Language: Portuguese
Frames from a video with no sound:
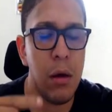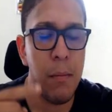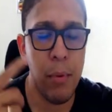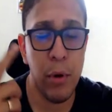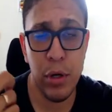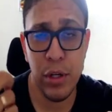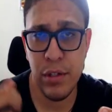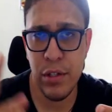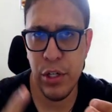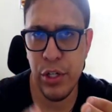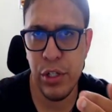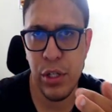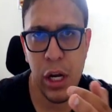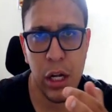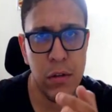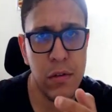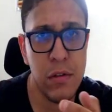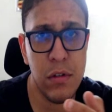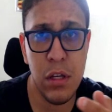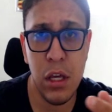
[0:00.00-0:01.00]
podem ser
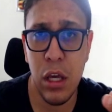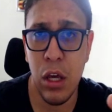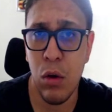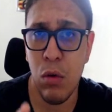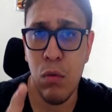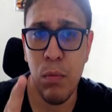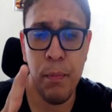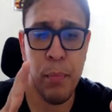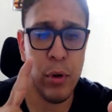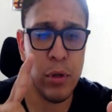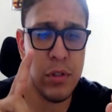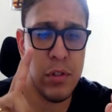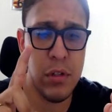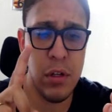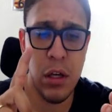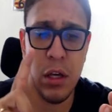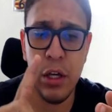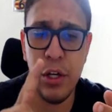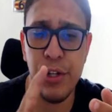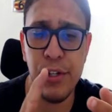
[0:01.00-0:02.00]
extrato seco, pode
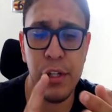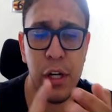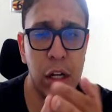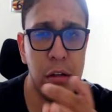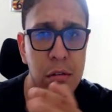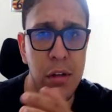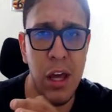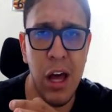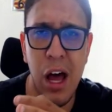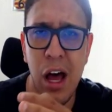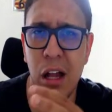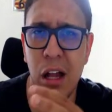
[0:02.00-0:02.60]
ser extrato de,